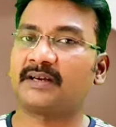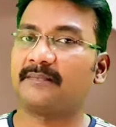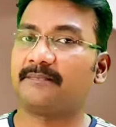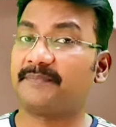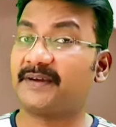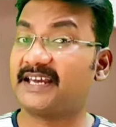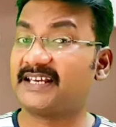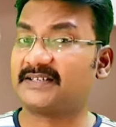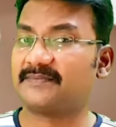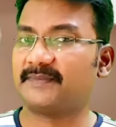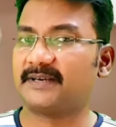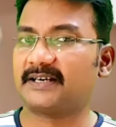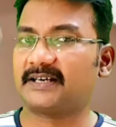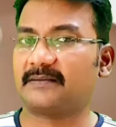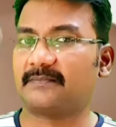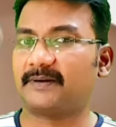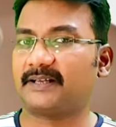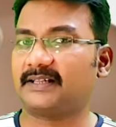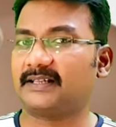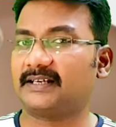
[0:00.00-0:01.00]
பேஸ்மேக்கர்
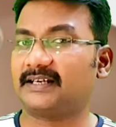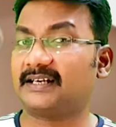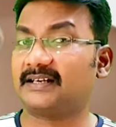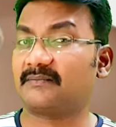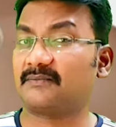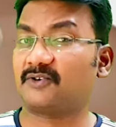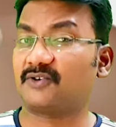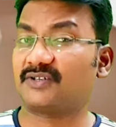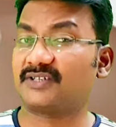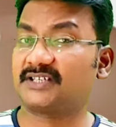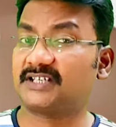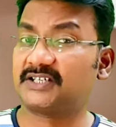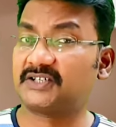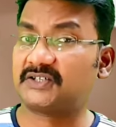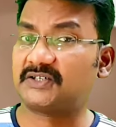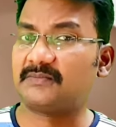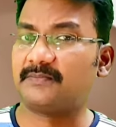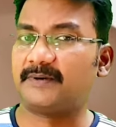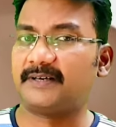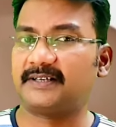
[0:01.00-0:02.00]
பார்த்திங்கன்னா நம்மளோட செஸ்ட்
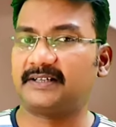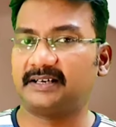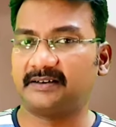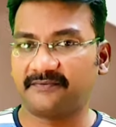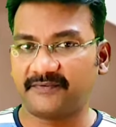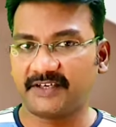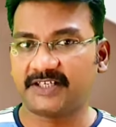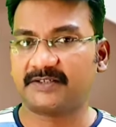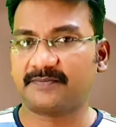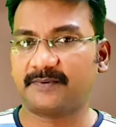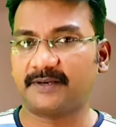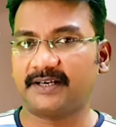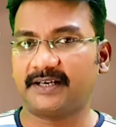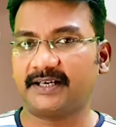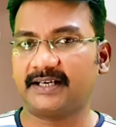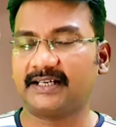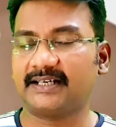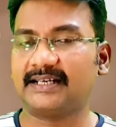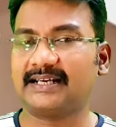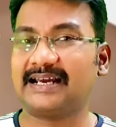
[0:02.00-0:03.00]
பகுதியில் ஃபிக்ஸ்
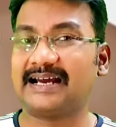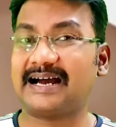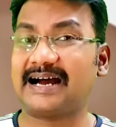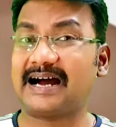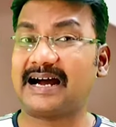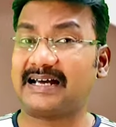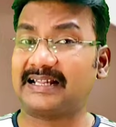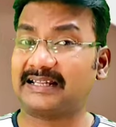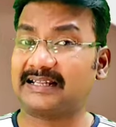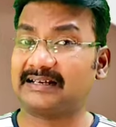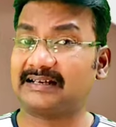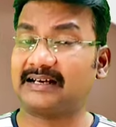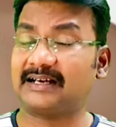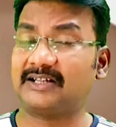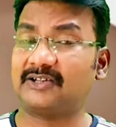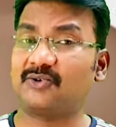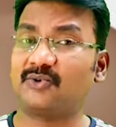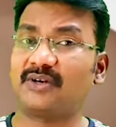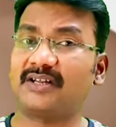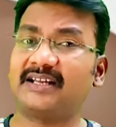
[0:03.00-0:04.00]
பண்ணிவிட்டு அதை
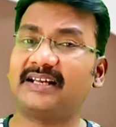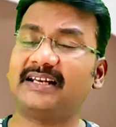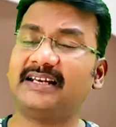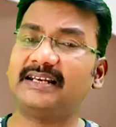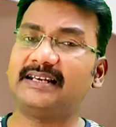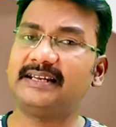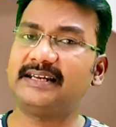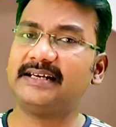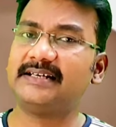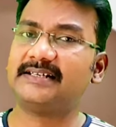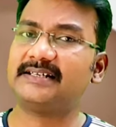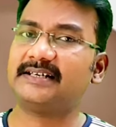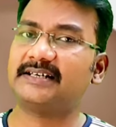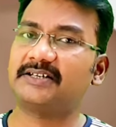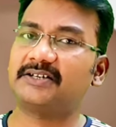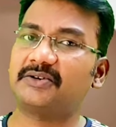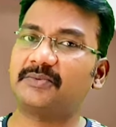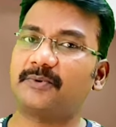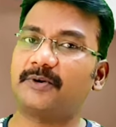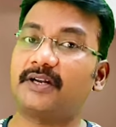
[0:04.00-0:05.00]
அதனுடைய லீட்ஸ்
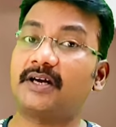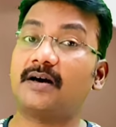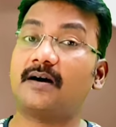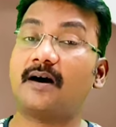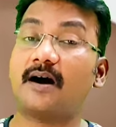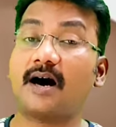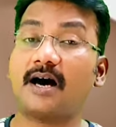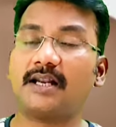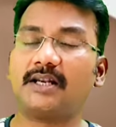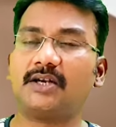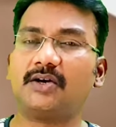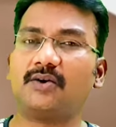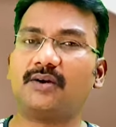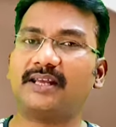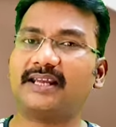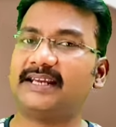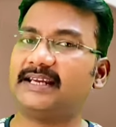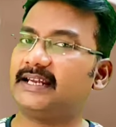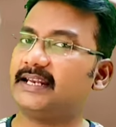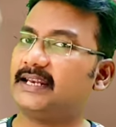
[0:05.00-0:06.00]
எடுத்துகிட்டு போயிட்டு ஹார்ட்டோடைய
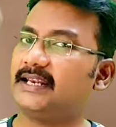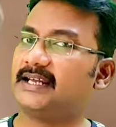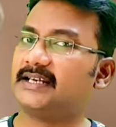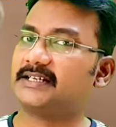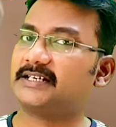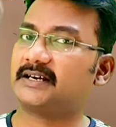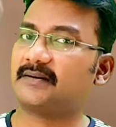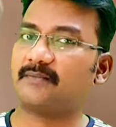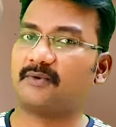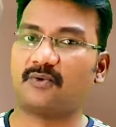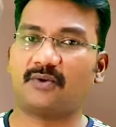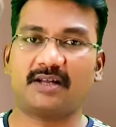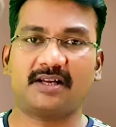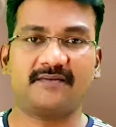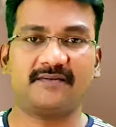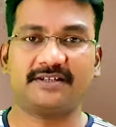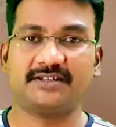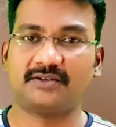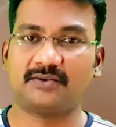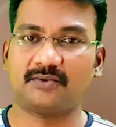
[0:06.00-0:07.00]
இன்னர் சேம்பர் உள்ளார
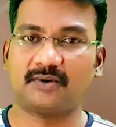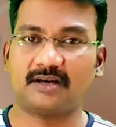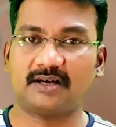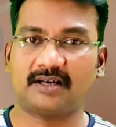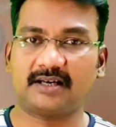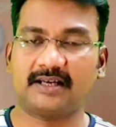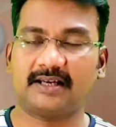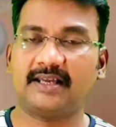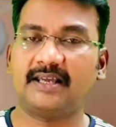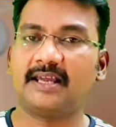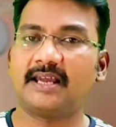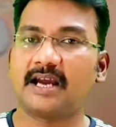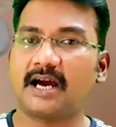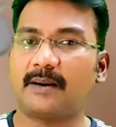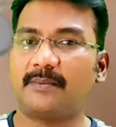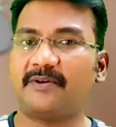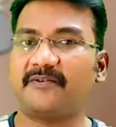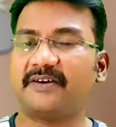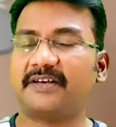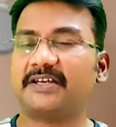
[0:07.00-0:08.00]
வச்சுருவாங்க
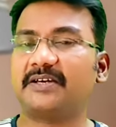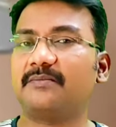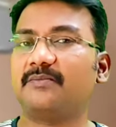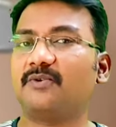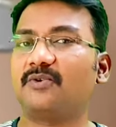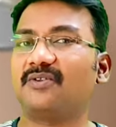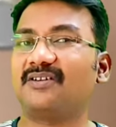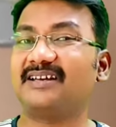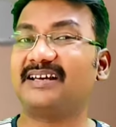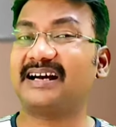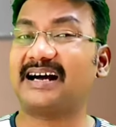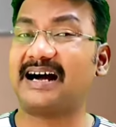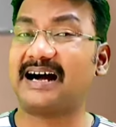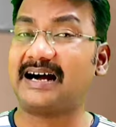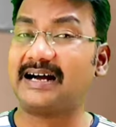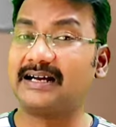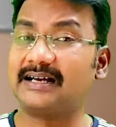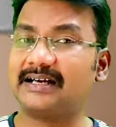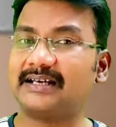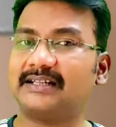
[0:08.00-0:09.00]
அப்படி வைக்கும்போது
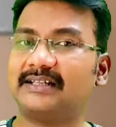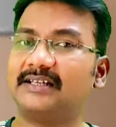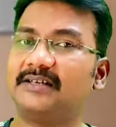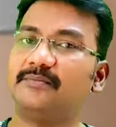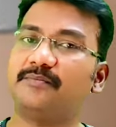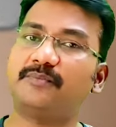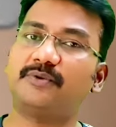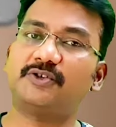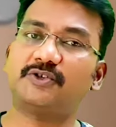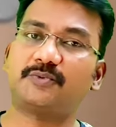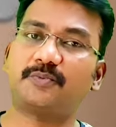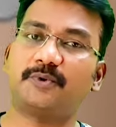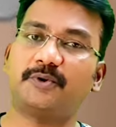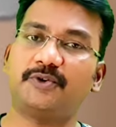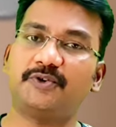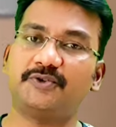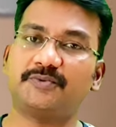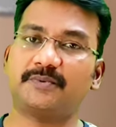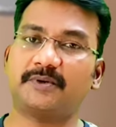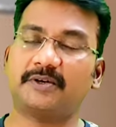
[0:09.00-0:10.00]
அங்கேருந்து இம்புல்ஸ்
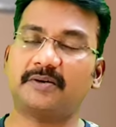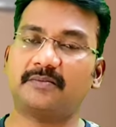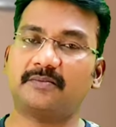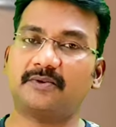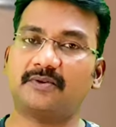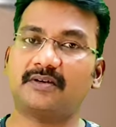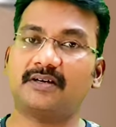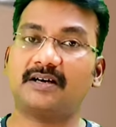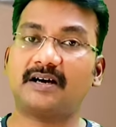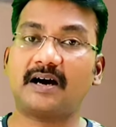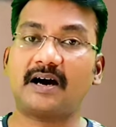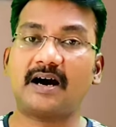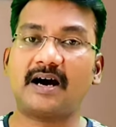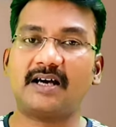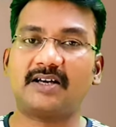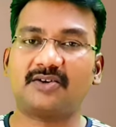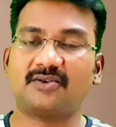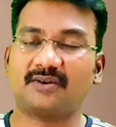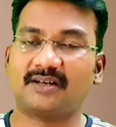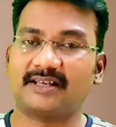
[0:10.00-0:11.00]
ப்ரொடியூஸ் பண்ணும்போது
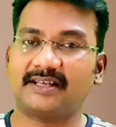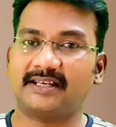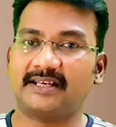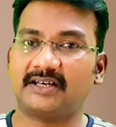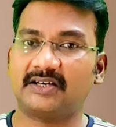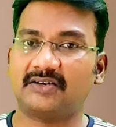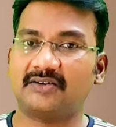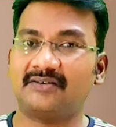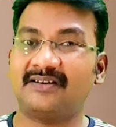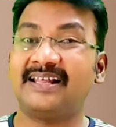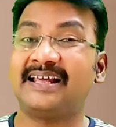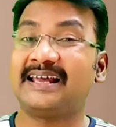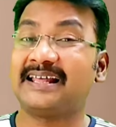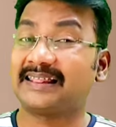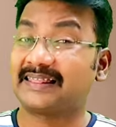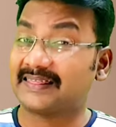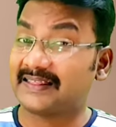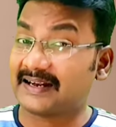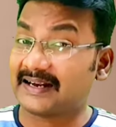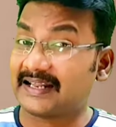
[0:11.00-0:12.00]
ஹார்ட்டோட இயக்கம்
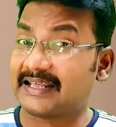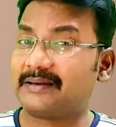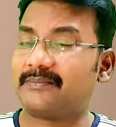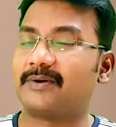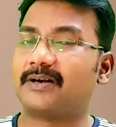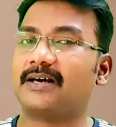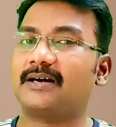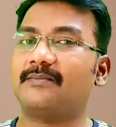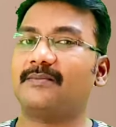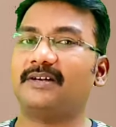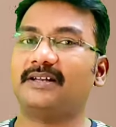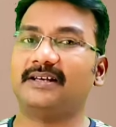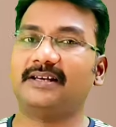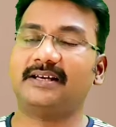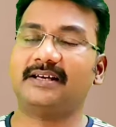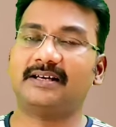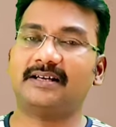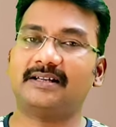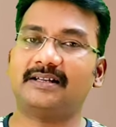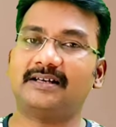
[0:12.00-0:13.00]
தடைபடாமல்
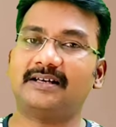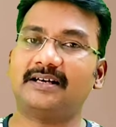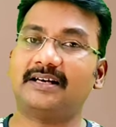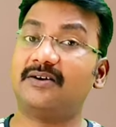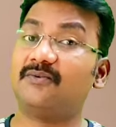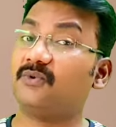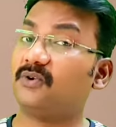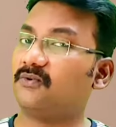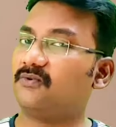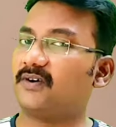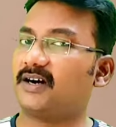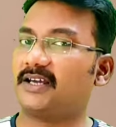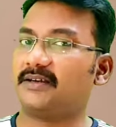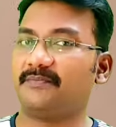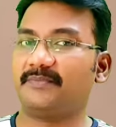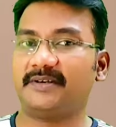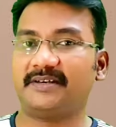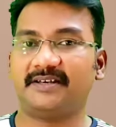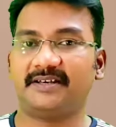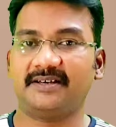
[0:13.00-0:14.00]
இயங்கிறதுக்கான ஒரு
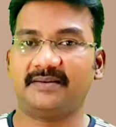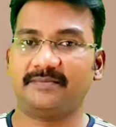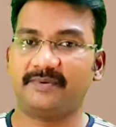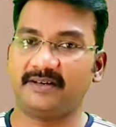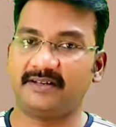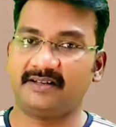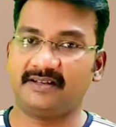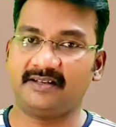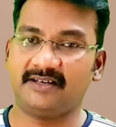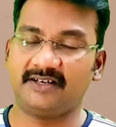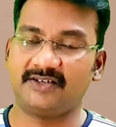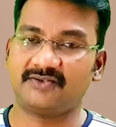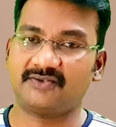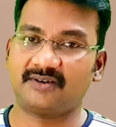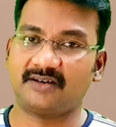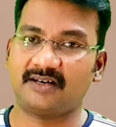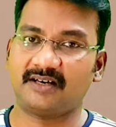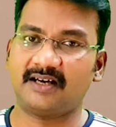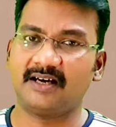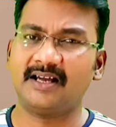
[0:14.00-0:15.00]
வாய்ப்பை ஏற்படுத்துதுன்னே
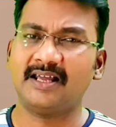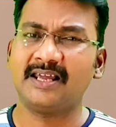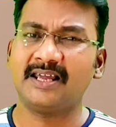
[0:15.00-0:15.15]
சொல்லலாம்